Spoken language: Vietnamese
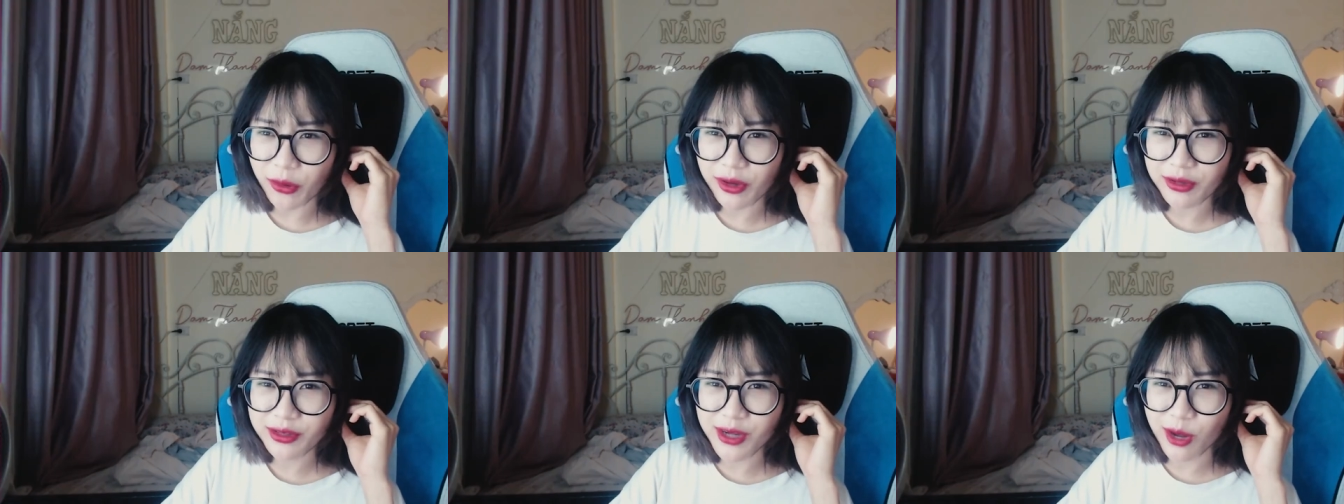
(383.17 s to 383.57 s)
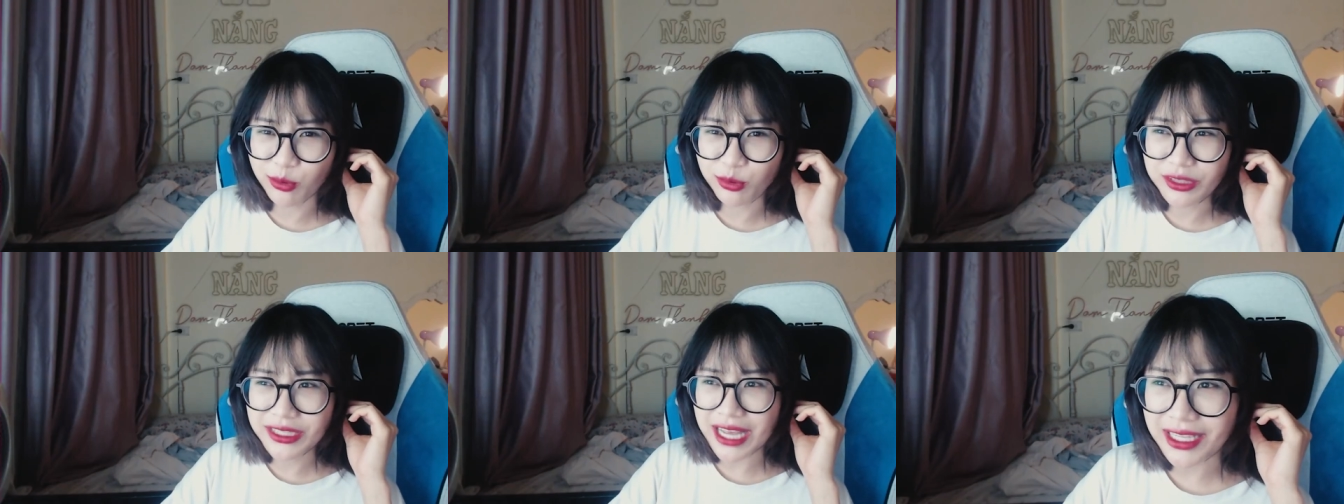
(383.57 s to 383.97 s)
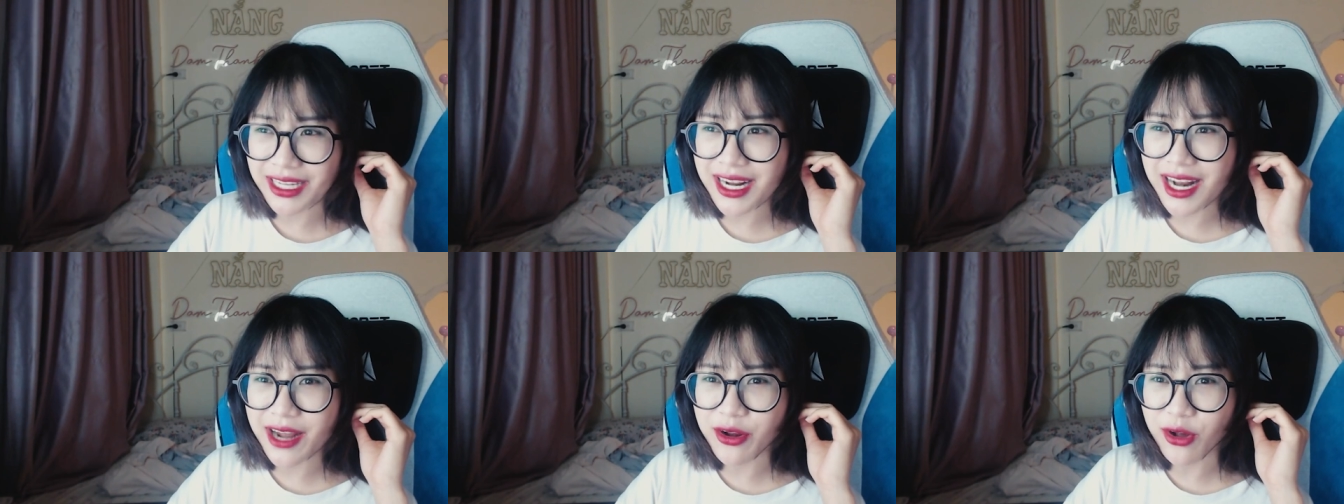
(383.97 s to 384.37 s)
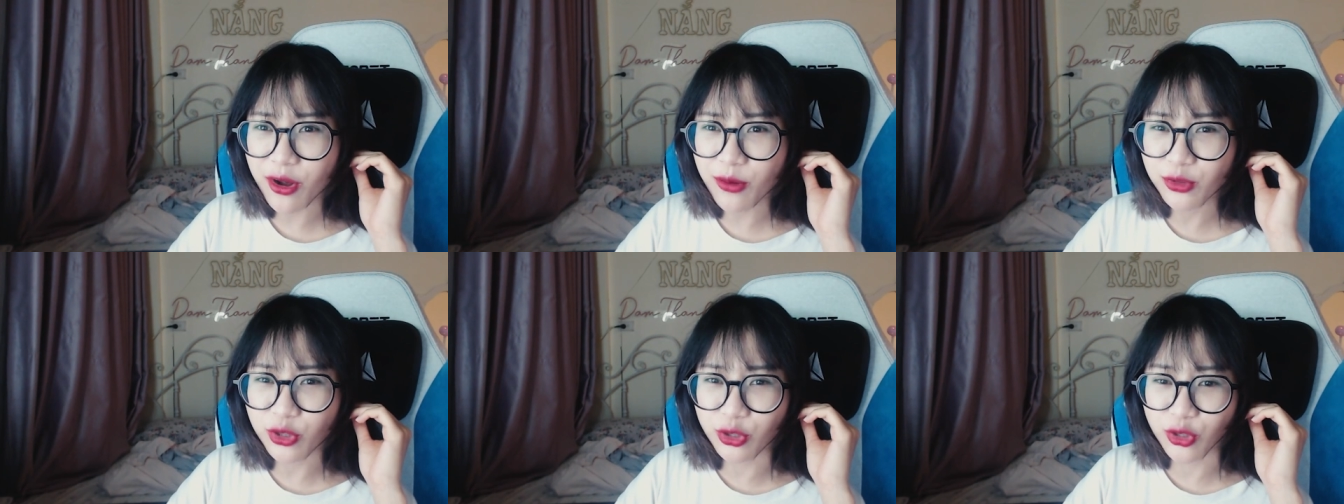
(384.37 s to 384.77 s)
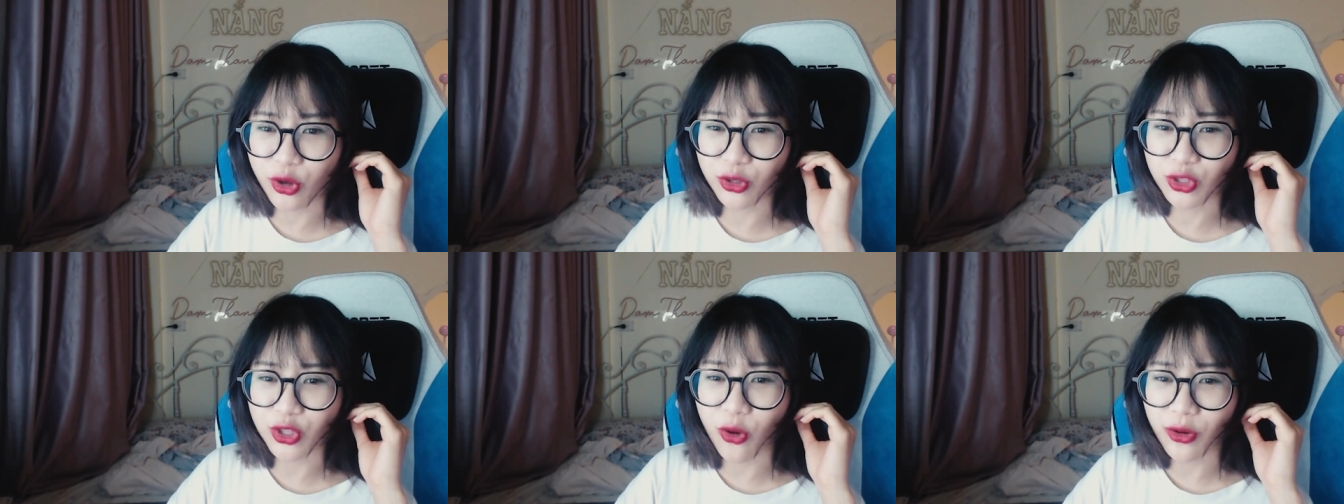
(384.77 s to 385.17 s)
nồng nhiệt hay là nó không sồn
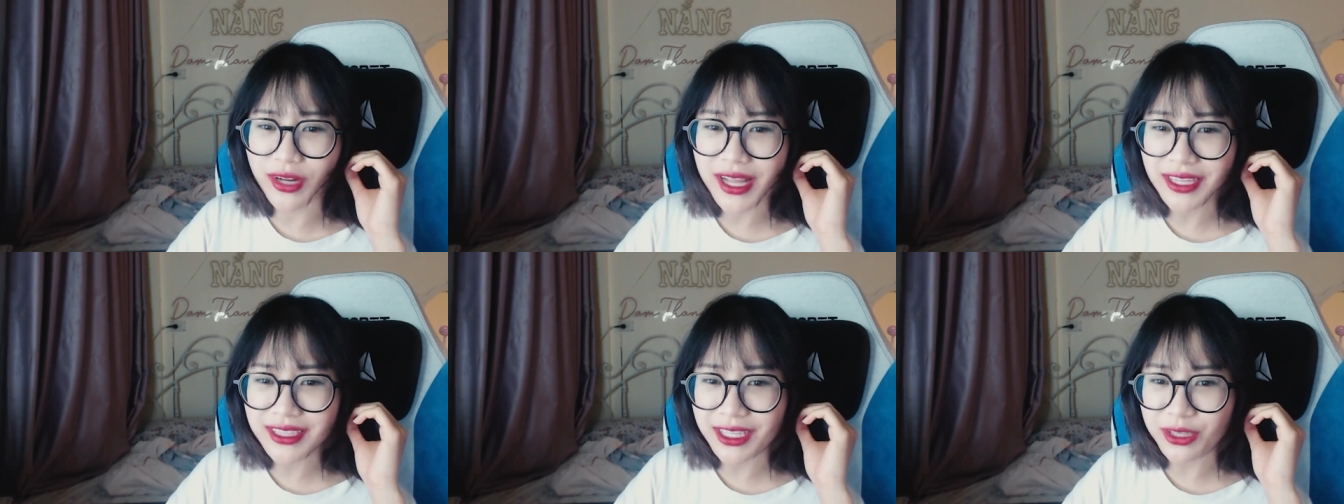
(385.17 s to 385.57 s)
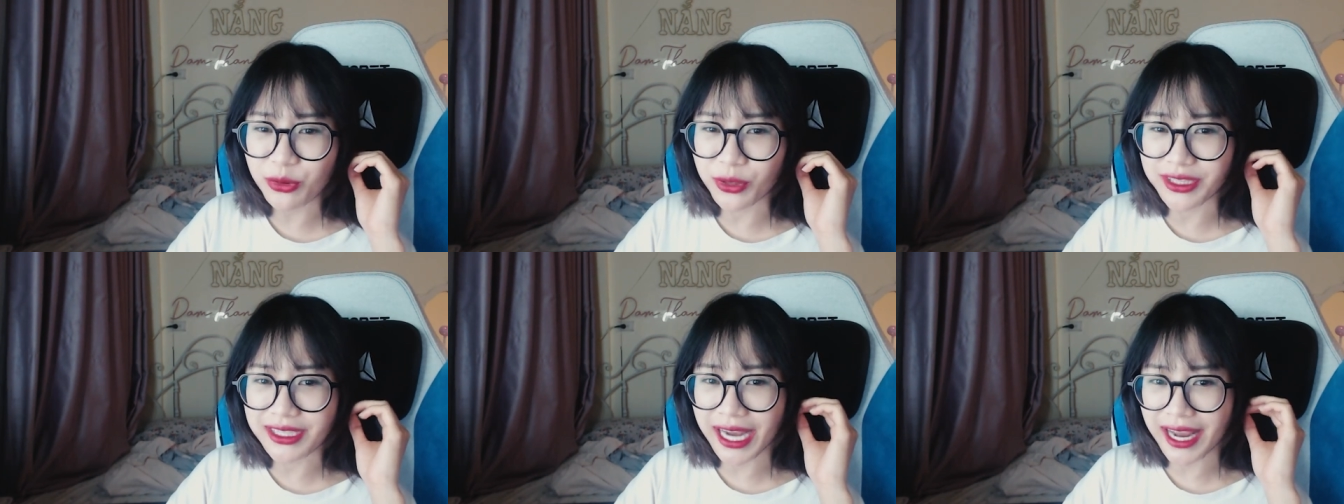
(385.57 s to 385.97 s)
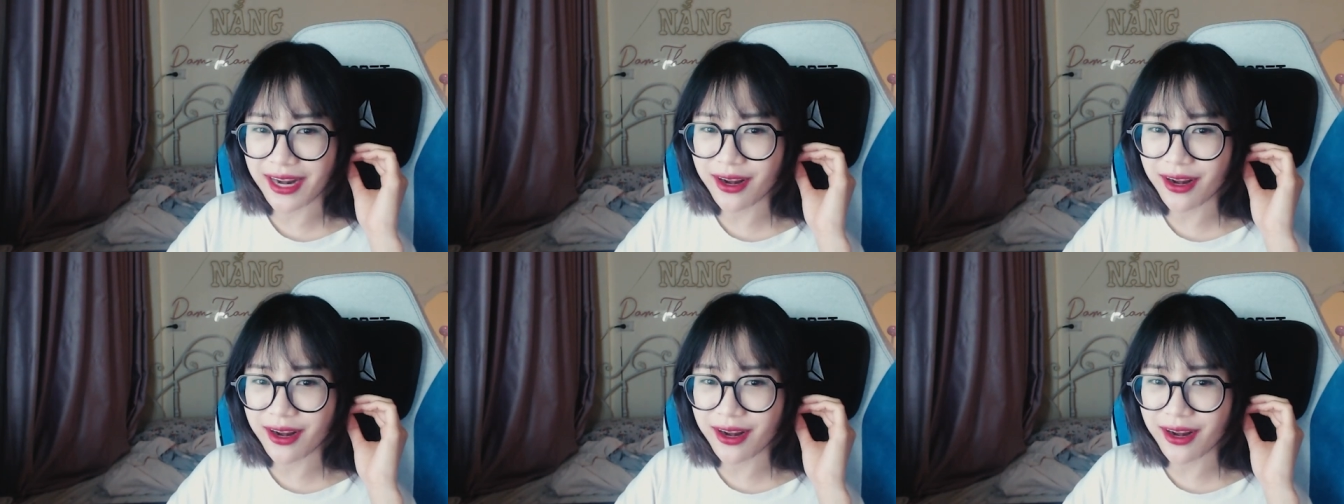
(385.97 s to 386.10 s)
sồn sồn lên như cái tuổi trẻ